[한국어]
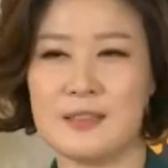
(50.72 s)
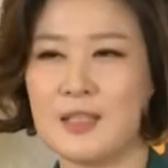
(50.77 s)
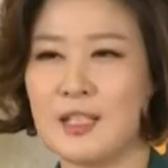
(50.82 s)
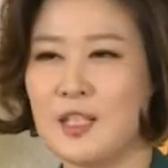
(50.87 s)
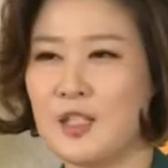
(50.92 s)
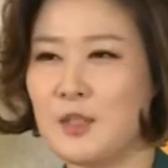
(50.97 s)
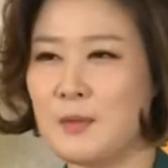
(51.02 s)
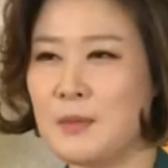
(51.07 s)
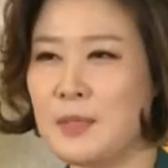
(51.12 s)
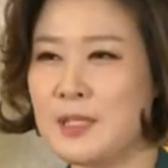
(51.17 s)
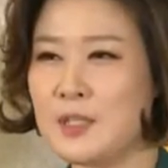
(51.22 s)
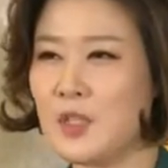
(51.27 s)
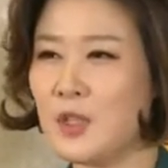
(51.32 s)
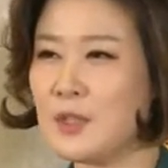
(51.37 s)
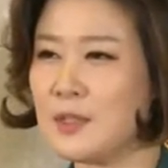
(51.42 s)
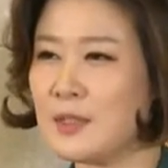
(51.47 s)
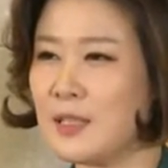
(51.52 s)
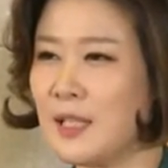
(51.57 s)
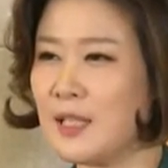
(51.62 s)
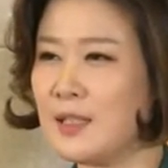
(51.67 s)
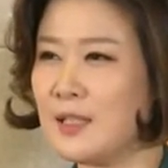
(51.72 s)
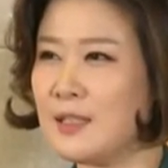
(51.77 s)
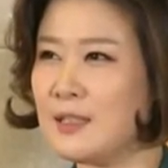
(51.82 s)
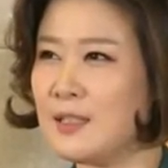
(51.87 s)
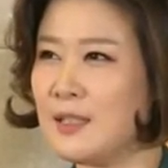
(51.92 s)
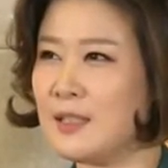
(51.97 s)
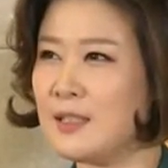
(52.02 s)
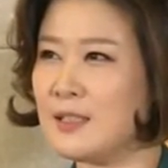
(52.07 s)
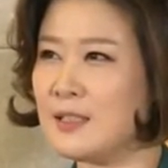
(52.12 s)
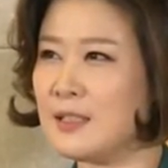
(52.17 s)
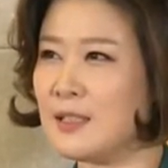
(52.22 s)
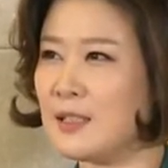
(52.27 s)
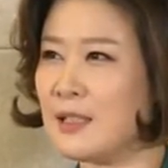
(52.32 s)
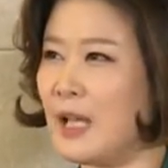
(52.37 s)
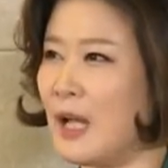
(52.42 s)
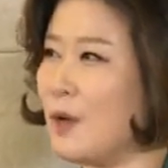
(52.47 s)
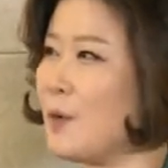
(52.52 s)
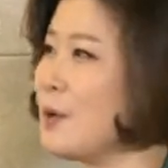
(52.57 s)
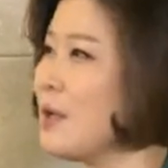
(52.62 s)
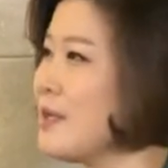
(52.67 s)
그다음에 첫 강의 때는 제가
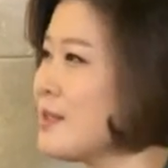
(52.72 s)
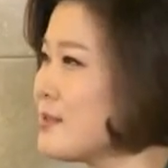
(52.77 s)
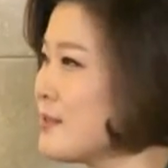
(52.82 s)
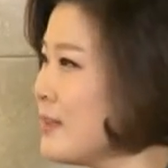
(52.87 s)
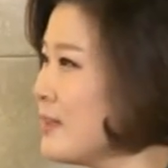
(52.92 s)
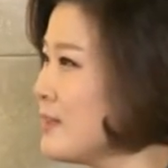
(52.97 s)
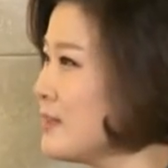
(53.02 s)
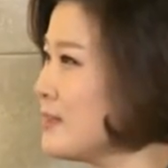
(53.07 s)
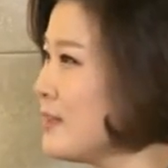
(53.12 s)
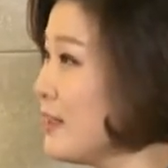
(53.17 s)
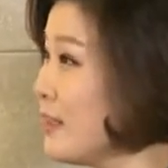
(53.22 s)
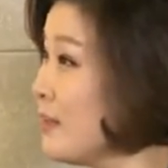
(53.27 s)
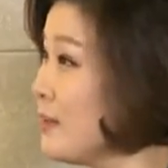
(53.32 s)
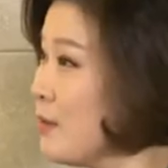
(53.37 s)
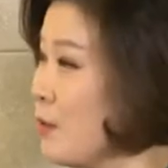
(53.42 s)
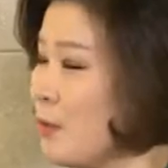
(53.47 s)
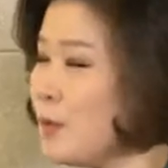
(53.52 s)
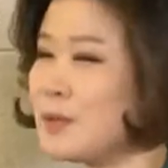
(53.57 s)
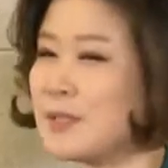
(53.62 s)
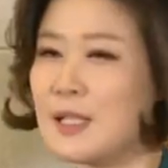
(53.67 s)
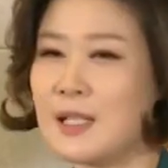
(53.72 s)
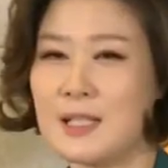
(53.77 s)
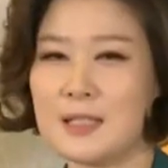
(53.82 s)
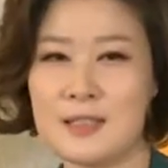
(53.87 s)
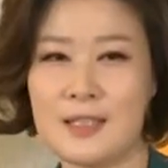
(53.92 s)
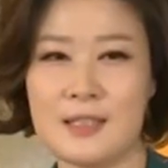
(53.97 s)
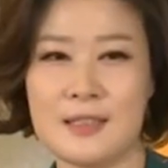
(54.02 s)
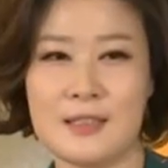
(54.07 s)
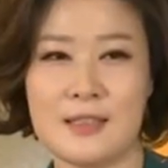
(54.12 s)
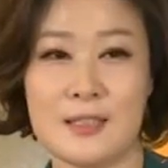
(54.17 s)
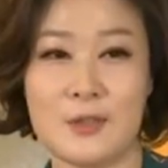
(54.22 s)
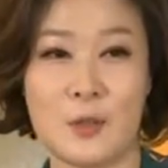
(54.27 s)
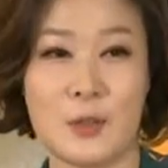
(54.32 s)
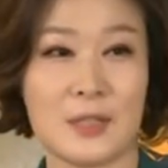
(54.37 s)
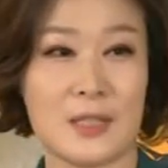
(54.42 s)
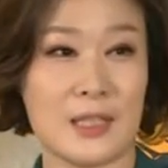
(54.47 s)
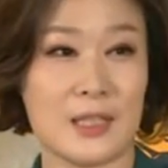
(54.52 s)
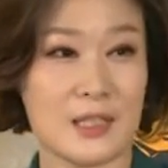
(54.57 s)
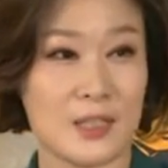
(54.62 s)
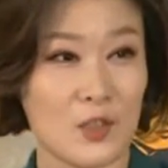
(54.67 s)
야외에서 했는데요. 옥상에서 했는데
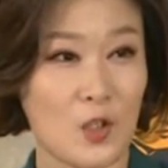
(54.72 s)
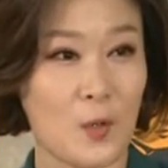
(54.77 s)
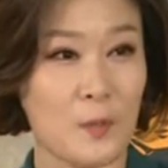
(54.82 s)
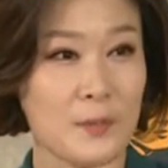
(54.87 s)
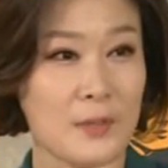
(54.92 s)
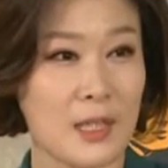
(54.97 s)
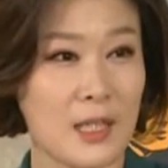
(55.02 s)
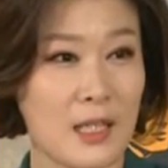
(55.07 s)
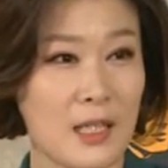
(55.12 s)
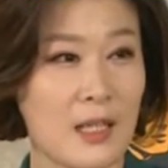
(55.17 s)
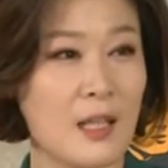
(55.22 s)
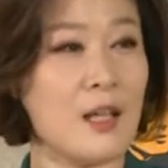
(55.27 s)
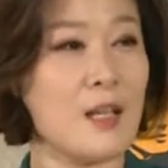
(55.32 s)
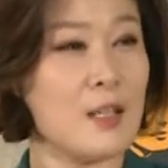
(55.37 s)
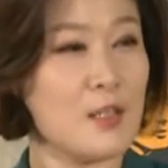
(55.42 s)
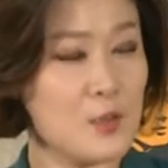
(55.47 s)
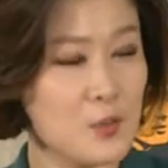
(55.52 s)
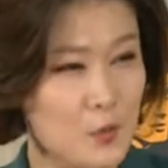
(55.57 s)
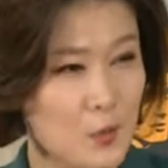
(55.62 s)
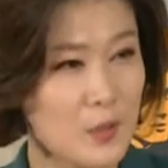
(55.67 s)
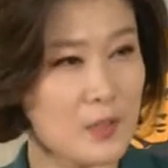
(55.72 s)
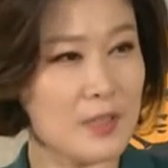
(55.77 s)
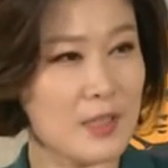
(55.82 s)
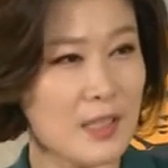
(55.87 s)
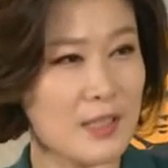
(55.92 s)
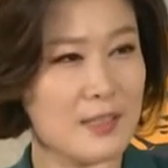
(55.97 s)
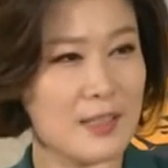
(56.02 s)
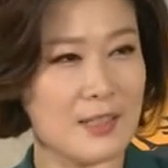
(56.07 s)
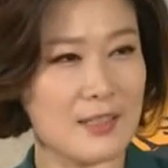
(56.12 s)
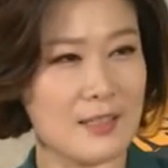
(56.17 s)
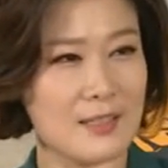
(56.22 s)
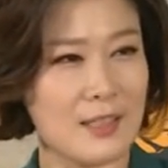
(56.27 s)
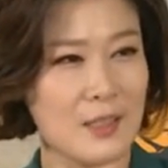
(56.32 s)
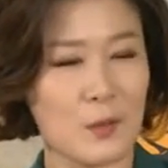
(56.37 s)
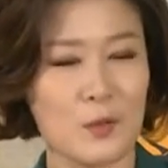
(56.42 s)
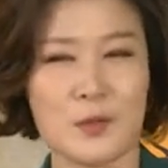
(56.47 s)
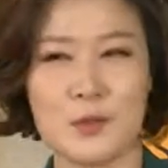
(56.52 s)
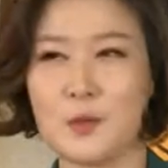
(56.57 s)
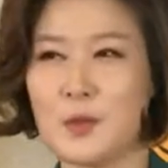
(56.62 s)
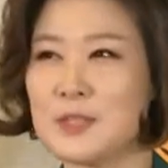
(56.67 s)
굉장히 뜨겁다, 추웠다 그랬는데
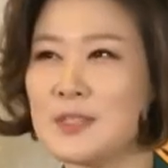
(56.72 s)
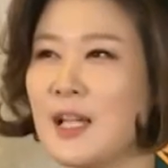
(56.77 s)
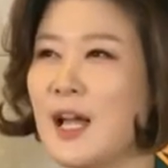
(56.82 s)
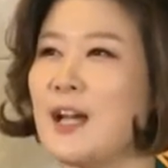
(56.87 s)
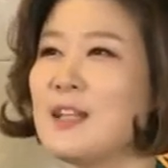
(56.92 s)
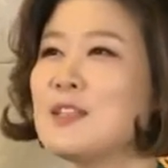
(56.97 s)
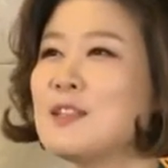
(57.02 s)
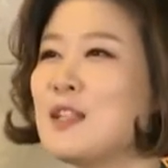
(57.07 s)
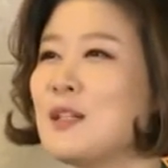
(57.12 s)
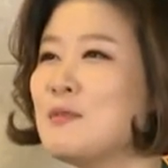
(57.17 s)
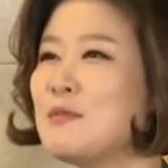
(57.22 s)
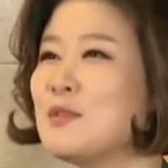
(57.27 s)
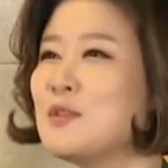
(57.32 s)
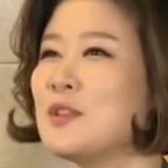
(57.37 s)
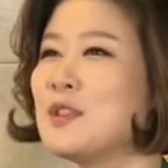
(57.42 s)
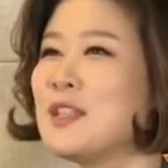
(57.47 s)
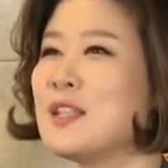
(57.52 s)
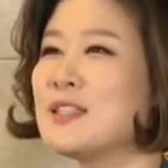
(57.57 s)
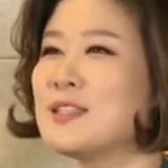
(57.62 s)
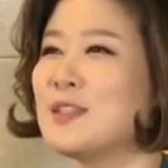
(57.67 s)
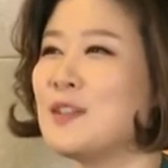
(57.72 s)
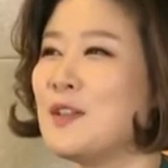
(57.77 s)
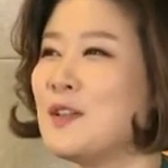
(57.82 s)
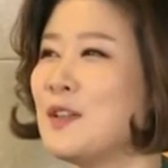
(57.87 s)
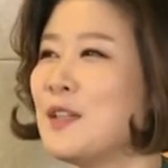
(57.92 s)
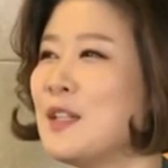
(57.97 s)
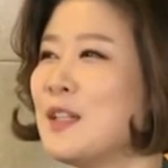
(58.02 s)
오늘 굉장히 아늑한 분위기에서